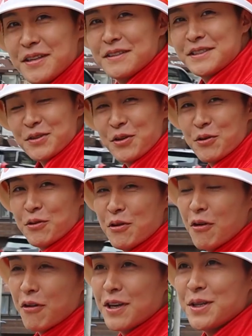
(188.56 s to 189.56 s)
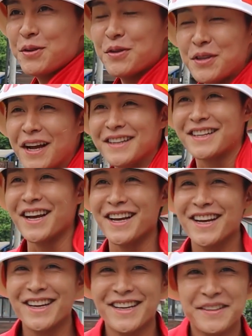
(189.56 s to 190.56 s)
등치도 있고, 키도 있는데.
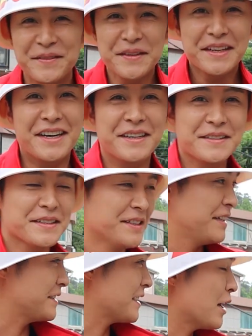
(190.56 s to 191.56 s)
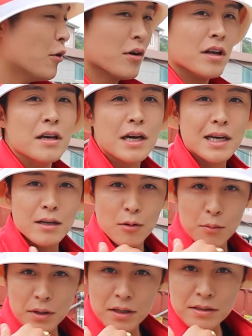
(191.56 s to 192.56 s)
아, 제가 원래 약간
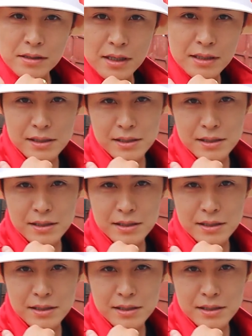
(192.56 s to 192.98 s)
언밸런스 하지